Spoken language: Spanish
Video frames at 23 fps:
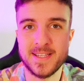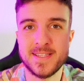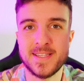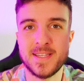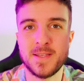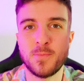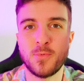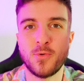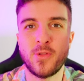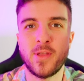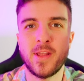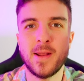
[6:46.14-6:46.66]
Si
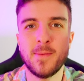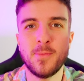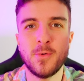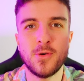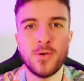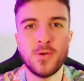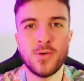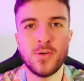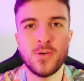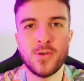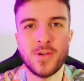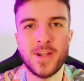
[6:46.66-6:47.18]

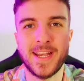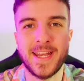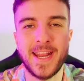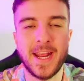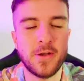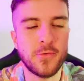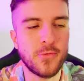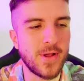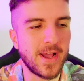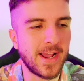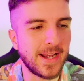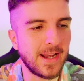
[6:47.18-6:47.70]
pudiéramos
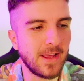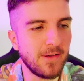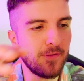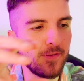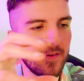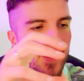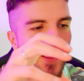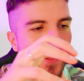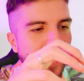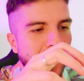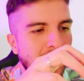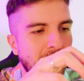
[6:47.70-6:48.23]
crear una
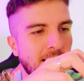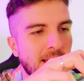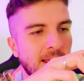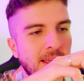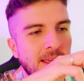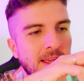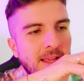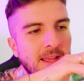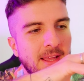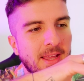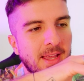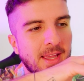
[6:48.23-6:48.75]
gráfica
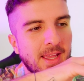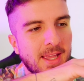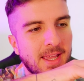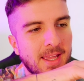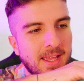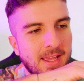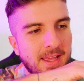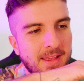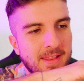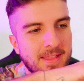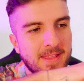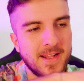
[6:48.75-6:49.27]

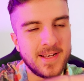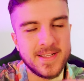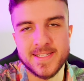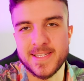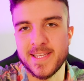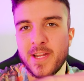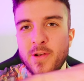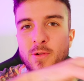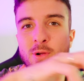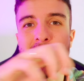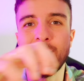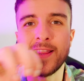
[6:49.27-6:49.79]
eh, del
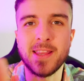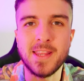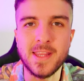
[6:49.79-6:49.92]
0 al